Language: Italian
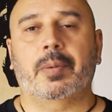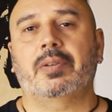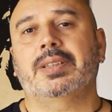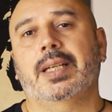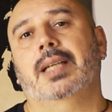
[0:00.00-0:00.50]
ma
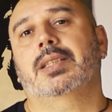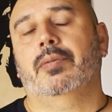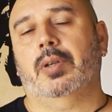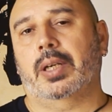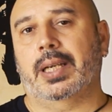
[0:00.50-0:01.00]
questi
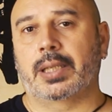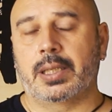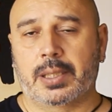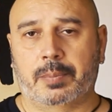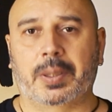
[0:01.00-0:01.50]
ragazzi fanno anche
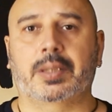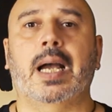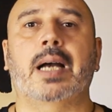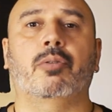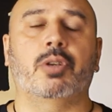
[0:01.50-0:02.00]
degli
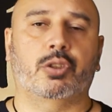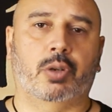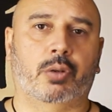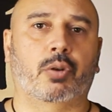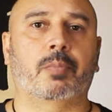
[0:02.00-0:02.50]
spettacoli,
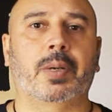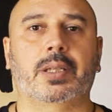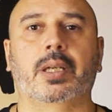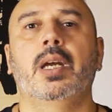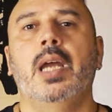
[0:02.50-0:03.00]
sono
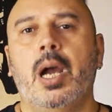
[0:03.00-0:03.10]
acrobati,